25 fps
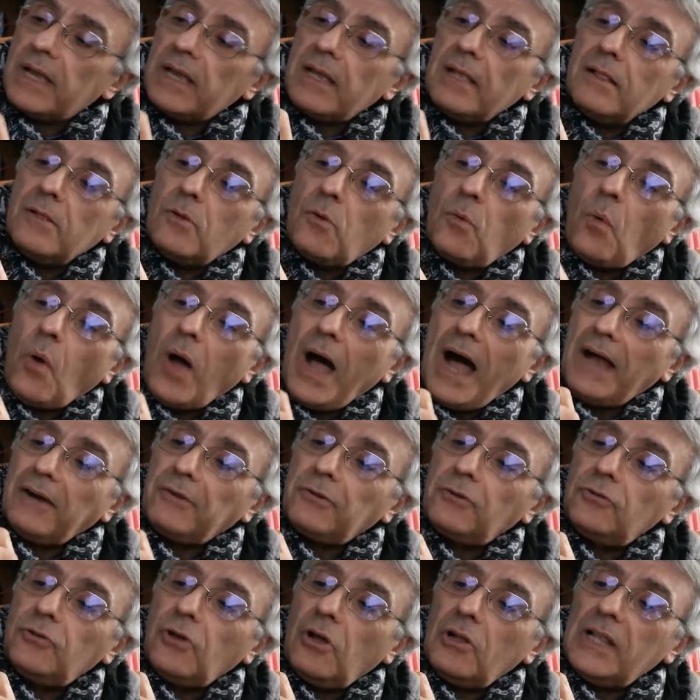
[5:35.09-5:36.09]
il
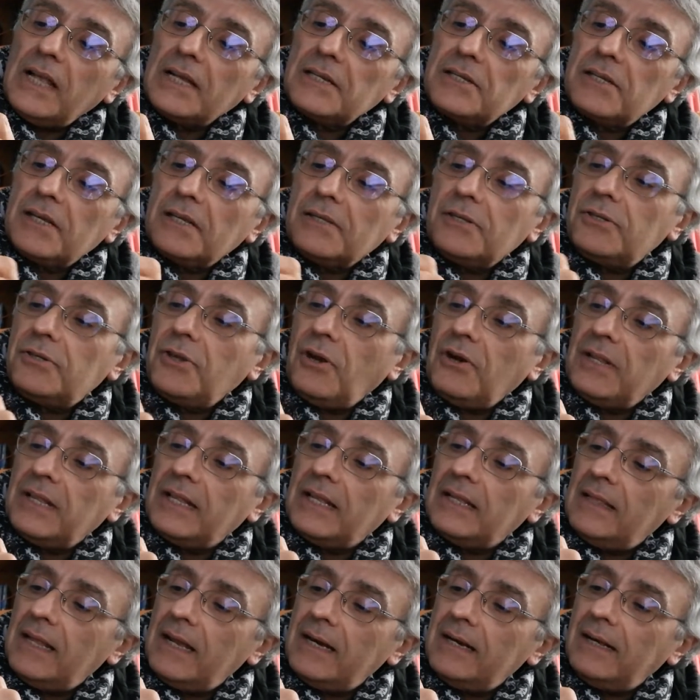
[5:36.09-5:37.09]
quarto La gestione
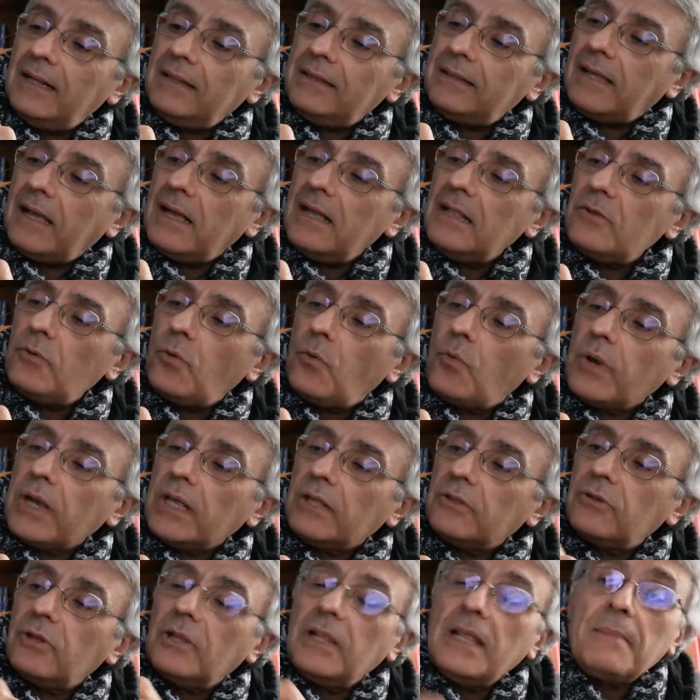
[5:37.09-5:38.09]
della realtà e il
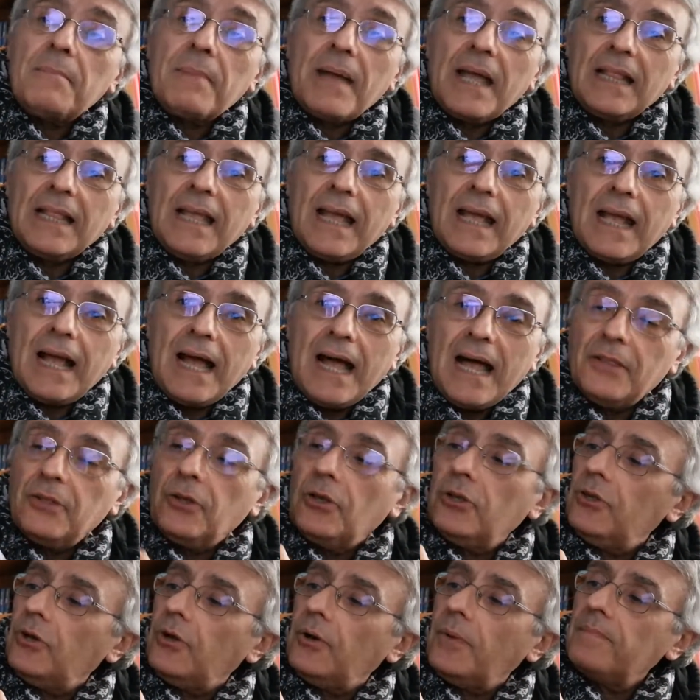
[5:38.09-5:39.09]
quinto Le mele
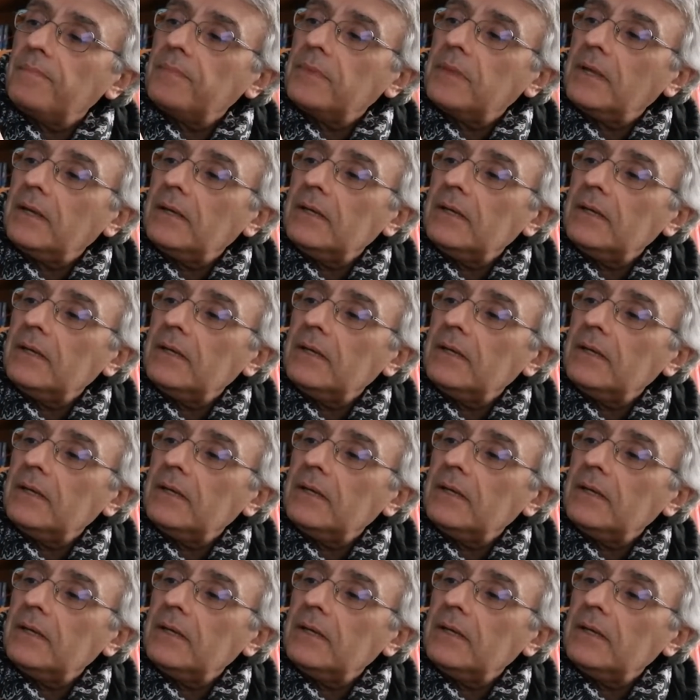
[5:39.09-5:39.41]
cadono